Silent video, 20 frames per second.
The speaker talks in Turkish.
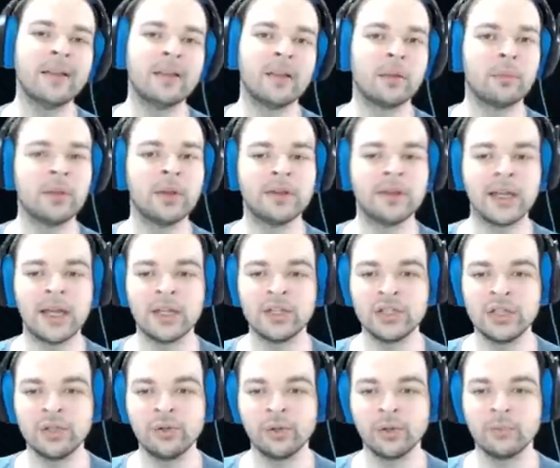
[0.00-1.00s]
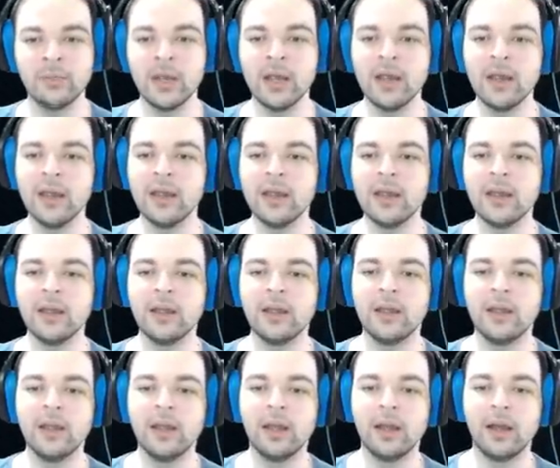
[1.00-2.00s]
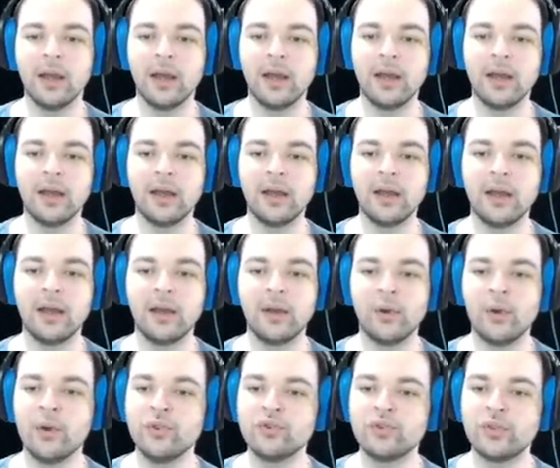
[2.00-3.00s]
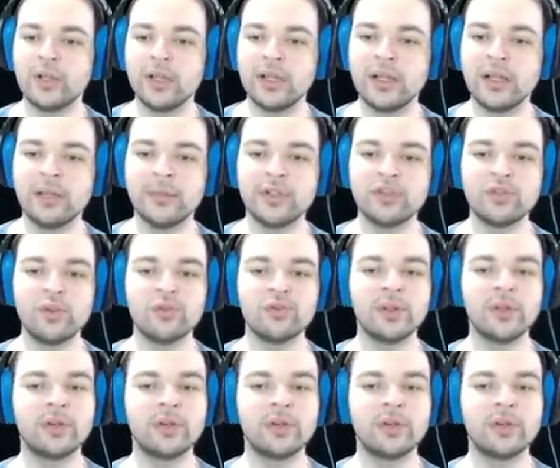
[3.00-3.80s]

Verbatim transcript: demeyi tercih ediyorum. Ee, önceleri Yılmaz Önceler'in